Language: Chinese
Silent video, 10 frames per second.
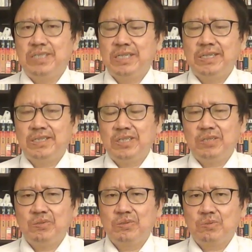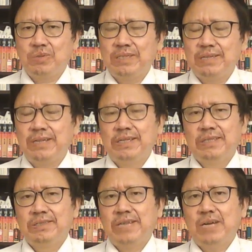极可能其中存在
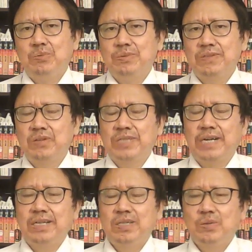财务造假